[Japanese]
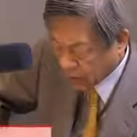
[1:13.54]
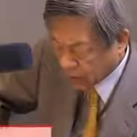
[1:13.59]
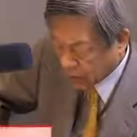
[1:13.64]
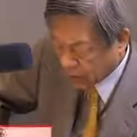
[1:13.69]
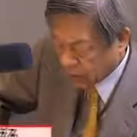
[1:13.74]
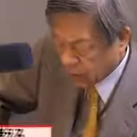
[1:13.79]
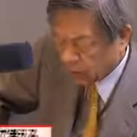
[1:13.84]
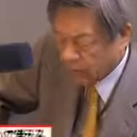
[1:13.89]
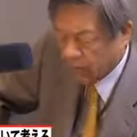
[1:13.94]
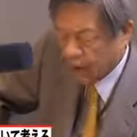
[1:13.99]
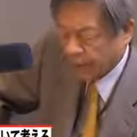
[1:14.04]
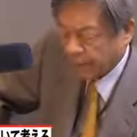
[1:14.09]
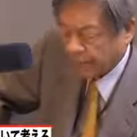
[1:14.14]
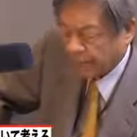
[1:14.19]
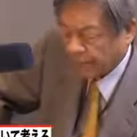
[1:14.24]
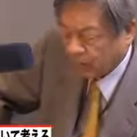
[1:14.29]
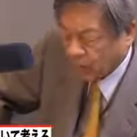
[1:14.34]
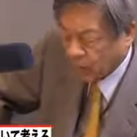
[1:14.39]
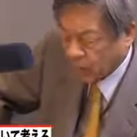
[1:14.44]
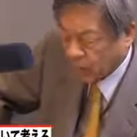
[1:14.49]
のね
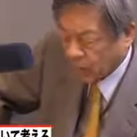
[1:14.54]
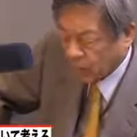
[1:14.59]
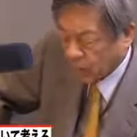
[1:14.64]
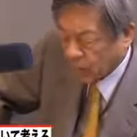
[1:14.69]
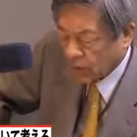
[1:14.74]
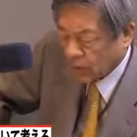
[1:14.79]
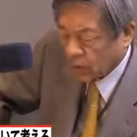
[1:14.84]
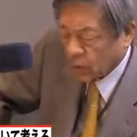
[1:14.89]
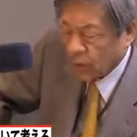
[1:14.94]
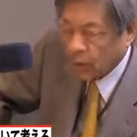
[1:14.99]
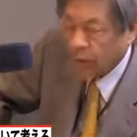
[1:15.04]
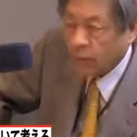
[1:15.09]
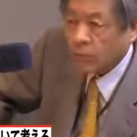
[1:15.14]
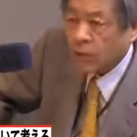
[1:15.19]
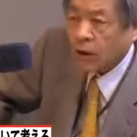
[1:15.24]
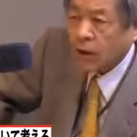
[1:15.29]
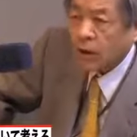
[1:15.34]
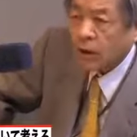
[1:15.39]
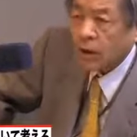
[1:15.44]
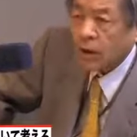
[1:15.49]

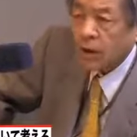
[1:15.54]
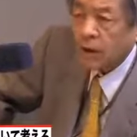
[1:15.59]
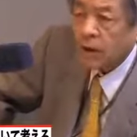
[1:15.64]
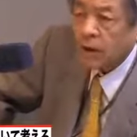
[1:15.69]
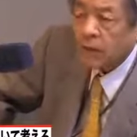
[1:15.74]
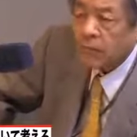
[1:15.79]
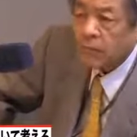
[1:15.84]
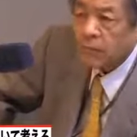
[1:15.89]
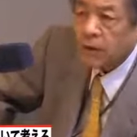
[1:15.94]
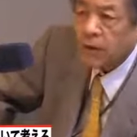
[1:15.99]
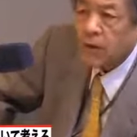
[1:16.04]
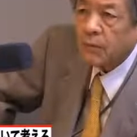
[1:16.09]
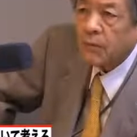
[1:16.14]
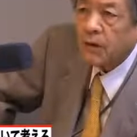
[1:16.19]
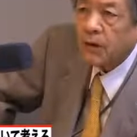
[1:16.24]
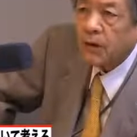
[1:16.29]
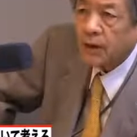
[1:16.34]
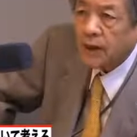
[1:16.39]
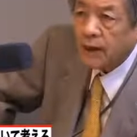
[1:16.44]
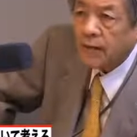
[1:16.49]
今から見れ
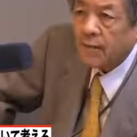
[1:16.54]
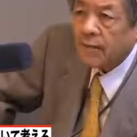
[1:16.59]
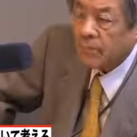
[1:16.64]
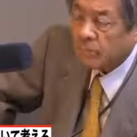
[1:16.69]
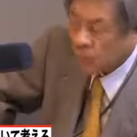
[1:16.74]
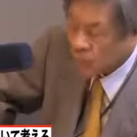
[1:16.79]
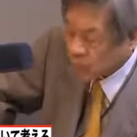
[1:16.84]
ばね